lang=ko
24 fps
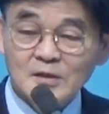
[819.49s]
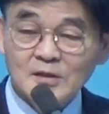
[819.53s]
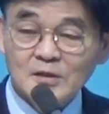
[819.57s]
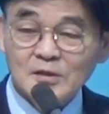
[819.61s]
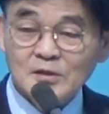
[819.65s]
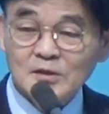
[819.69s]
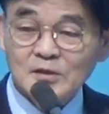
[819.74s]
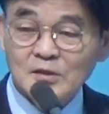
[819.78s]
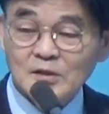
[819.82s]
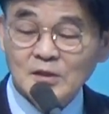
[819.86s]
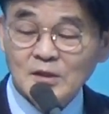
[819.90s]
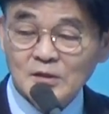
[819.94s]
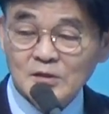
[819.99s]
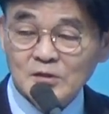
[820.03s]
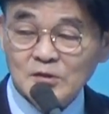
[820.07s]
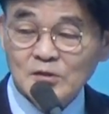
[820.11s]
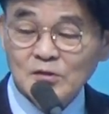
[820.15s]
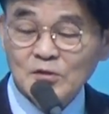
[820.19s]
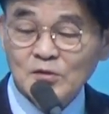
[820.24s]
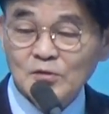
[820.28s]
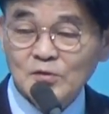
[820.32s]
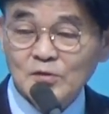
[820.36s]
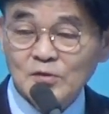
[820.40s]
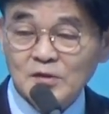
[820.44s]
그냥
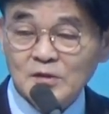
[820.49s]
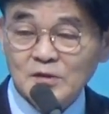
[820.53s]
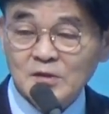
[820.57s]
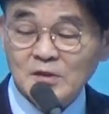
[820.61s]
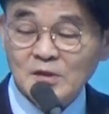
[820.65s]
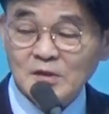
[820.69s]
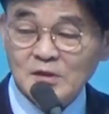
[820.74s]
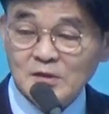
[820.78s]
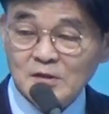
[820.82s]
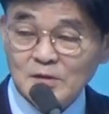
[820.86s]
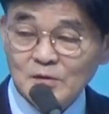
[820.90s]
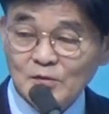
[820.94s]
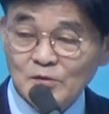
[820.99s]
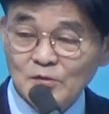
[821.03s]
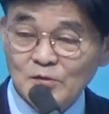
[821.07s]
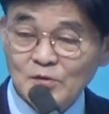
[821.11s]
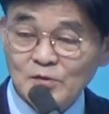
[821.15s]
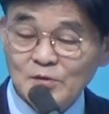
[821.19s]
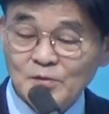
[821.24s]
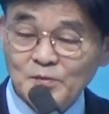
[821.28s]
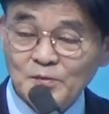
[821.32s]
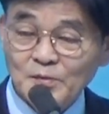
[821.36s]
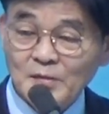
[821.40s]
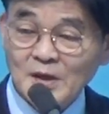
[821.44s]
성경은 그때
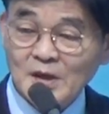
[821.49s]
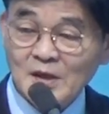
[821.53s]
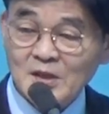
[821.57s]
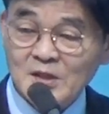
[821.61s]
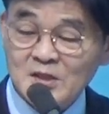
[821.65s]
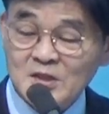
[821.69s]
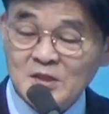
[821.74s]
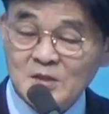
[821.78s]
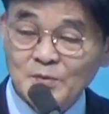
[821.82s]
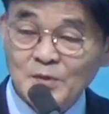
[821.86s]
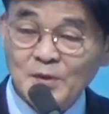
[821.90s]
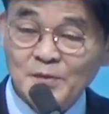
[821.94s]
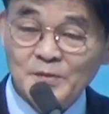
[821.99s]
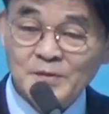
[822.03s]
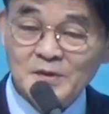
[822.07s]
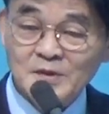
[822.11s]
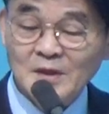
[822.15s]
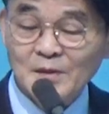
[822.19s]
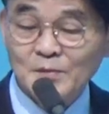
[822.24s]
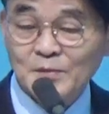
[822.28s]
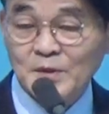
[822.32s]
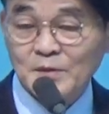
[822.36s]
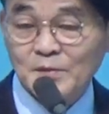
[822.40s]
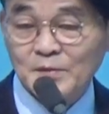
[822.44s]
성경은 한2 0 0명
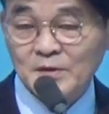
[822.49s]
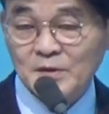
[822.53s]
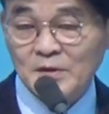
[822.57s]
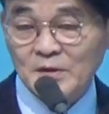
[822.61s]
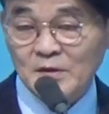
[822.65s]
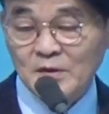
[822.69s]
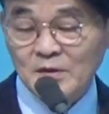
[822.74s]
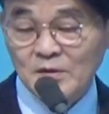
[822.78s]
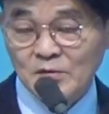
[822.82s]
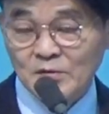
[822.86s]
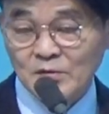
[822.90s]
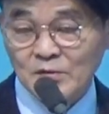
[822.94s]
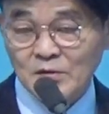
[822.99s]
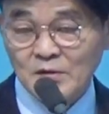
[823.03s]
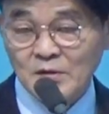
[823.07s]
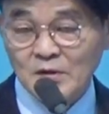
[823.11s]
300m 명 돼요.